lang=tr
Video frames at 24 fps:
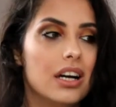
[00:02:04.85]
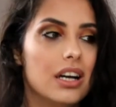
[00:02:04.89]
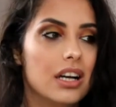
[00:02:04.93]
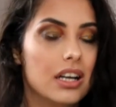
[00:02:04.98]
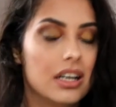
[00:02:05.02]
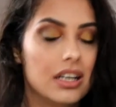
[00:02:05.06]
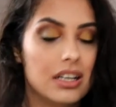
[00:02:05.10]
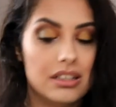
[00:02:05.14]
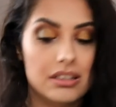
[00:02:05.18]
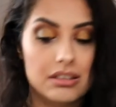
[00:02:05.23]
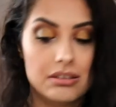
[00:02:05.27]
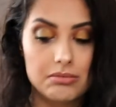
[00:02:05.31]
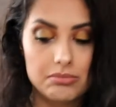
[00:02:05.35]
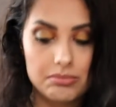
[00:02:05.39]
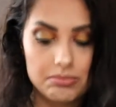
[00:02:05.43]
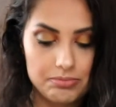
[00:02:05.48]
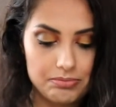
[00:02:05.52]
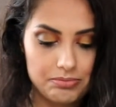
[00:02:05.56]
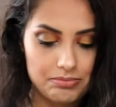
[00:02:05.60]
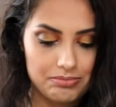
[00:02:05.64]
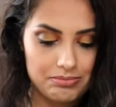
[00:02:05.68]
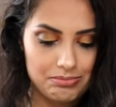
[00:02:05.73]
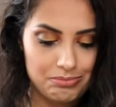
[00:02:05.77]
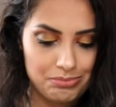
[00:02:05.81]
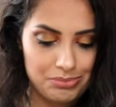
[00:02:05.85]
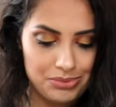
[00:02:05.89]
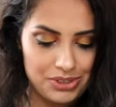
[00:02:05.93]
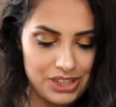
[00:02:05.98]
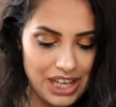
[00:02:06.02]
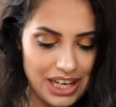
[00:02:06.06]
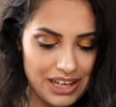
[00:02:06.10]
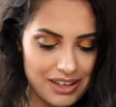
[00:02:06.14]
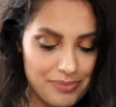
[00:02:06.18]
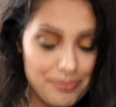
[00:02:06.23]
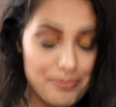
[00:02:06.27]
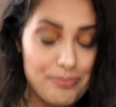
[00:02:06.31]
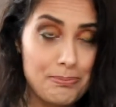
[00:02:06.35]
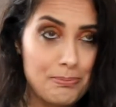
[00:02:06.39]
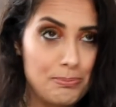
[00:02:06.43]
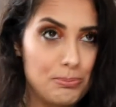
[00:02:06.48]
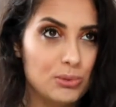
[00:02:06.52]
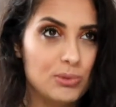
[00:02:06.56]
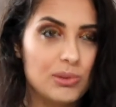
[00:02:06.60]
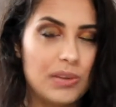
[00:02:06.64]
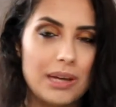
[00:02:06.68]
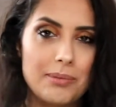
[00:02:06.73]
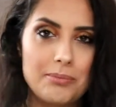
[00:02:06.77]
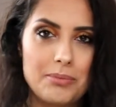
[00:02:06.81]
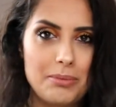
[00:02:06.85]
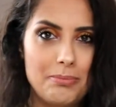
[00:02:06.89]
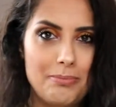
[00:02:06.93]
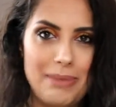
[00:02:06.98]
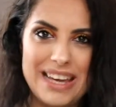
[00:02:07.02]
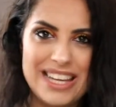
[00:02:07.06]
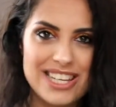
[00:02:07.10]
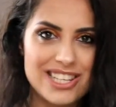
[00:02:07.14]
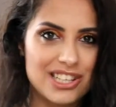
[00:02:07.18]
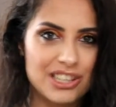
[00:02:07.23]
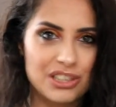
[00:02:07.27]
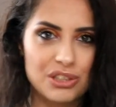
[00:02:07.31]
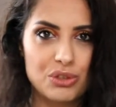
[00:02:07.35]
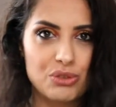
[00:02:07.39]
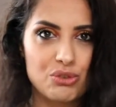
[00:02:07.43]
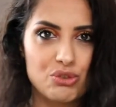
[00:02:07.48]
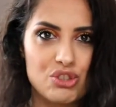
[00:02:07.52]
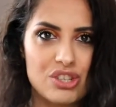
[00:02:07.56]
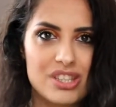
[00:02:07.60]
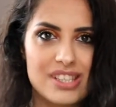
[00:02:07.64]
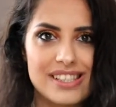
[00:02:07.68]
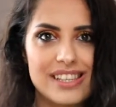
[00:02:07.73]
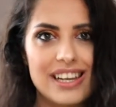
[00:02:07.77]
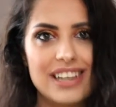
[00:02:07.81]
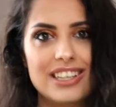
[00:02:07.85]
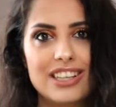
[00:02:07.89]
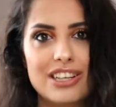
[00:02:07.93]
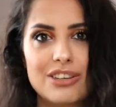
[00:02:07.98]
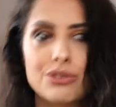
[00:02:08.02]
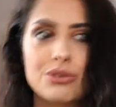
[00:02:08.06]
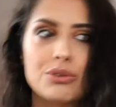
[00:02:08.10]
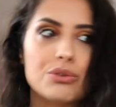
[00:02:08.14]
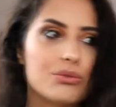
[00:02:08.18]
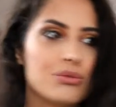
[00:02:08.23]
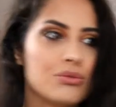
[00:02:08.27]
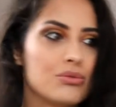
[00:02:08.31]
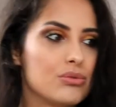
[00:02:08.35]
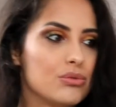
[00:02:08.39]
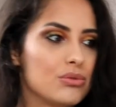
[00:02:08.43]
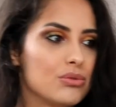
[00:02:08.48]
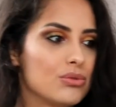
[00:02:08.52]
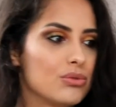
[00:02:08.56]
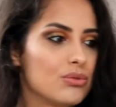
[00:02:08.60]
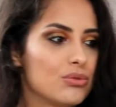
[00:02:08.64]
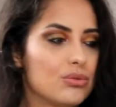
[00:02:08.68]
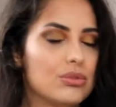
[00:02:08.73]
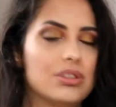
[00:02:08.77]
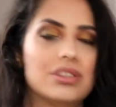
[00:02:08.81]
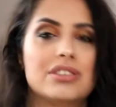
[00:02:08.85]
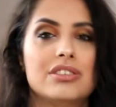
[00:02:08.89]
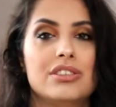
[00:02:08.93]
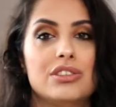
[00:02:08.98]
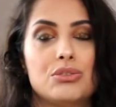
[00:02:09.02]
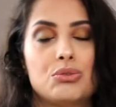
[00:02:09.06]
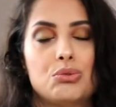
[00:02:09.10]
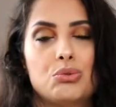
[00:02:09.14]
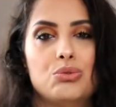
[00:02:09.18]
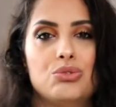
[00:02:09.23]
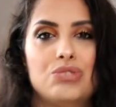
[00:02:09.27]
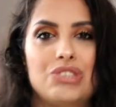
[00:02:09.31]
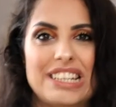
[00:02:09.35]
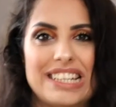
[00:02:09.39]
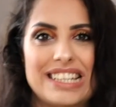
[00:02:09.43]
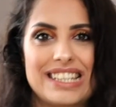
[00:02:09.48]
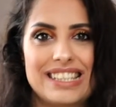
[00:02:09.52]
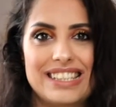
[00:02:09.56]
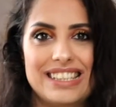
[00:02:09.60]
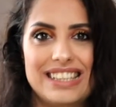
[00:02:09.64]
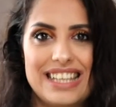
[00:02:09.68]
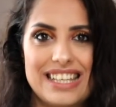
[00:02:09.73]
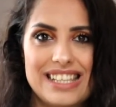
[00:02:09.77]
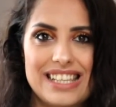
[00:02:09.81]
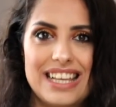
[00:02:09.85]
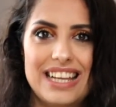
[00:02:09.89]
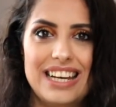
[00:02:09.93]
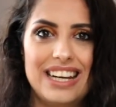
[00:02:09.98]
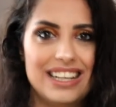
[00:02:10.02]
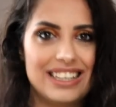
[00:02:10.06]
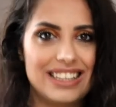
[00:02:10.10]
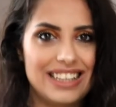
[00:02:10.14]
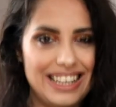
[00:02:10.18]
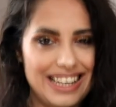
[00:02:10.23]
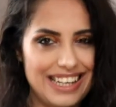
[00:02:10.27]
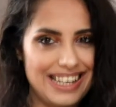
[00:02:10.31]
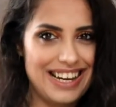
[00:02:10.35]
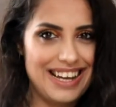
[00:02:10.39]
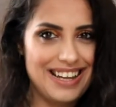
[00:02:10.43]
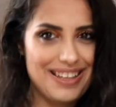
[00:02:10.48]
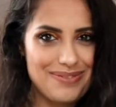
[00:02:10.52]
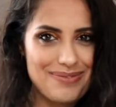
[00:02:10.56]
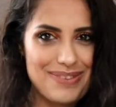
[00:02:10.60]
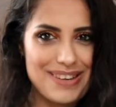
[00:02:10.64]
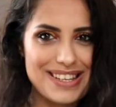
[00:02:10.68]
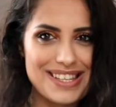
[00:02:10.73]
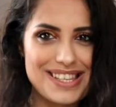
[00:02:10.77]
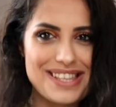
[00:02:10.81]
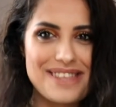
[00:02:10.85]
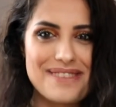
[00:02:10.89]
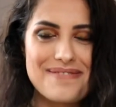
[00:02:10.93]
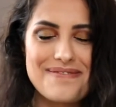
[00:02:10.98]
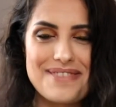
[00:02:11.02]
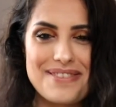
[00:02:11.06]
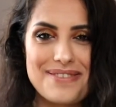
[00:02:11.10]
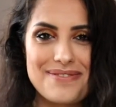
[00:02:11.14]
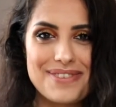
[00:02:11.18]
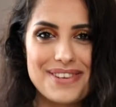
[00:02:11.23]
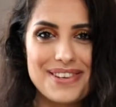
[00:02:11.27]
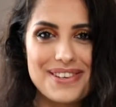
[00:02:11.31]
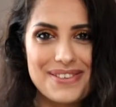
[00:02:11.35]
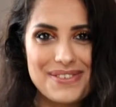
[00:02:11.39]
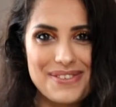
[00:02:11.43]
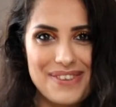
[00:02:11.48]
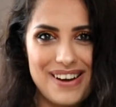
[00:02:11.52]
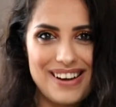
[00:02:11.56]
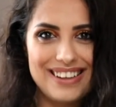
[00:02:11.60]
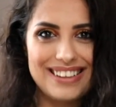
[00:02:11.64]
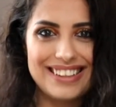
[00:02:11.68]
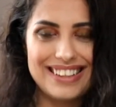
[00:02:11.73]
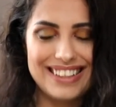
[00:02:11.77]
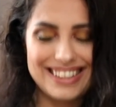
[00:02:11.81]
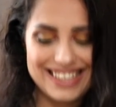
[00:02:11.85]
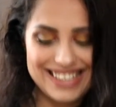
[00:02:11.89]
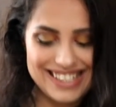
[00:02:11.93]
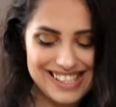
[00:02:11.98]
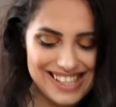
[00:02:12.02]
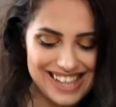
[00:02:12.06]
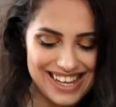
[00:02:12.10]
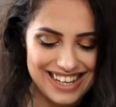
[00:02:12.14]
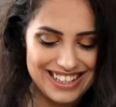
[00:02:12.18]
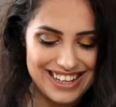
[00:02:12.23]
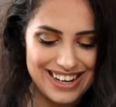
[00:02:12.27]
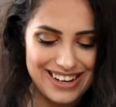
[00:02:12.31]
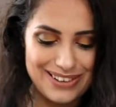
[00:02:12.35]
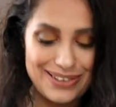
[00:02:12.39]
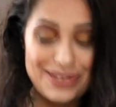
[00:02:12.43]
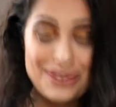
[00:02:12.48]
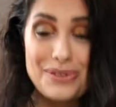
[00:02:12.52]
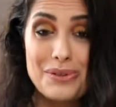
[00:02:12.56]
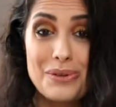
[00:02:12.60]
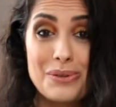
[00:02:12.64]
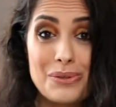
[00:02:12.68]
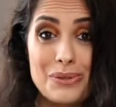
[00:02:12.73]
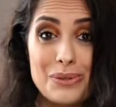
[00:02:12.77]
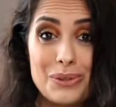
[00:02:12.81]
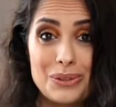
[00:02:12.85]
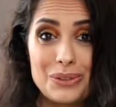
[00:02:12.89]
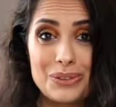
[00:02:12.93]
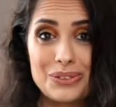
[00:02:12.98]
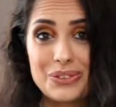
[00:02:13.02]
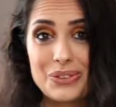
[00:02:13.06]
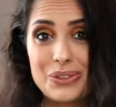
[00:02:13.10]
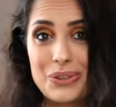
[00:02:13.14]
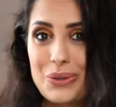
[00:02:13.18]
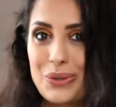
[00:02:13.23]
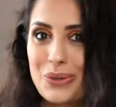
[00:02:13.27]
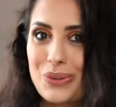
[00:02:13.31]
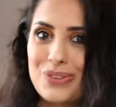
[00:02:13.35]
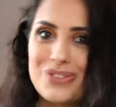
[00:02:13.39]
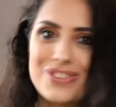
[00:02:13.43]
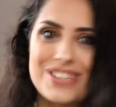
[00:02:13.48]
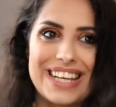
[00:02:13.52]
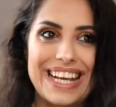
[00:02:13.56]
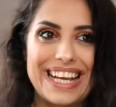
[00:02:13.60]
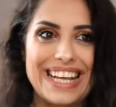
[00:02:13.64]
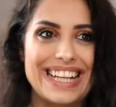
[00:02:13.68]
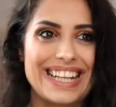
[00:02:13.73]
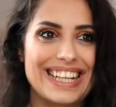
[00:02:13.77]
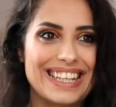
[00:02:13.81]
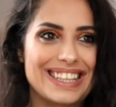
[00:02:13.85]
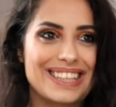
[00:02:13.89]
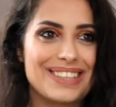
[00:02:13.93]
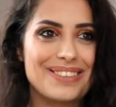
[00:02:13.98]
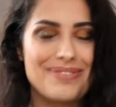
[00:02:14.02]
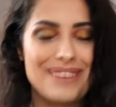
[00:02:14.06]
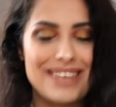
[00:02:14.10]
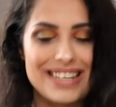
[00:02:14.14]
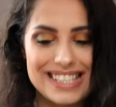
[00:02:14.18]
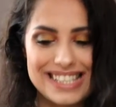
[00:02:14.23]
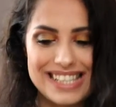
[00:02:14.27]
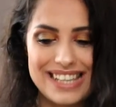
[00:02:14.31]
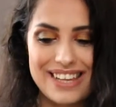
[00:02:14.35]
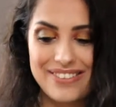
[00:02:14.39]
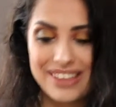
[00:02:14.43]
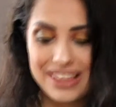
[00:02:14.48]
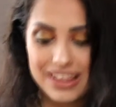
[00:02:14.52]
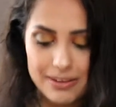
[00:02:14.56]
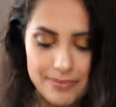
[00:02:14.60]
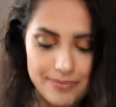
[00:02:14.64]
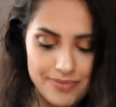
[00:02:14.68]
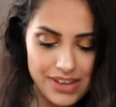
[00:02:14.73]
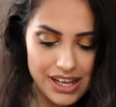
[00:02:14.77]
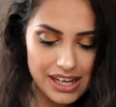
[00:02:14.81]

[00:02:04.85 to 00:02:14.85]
Ee, şey Bundan bir 5 yıl önce salyangoz özünü suratına süreceksin deselerdi inanmazdım. Ama şu an hani salyangoz özlü olduğunu görünce inanılmaz sevindim.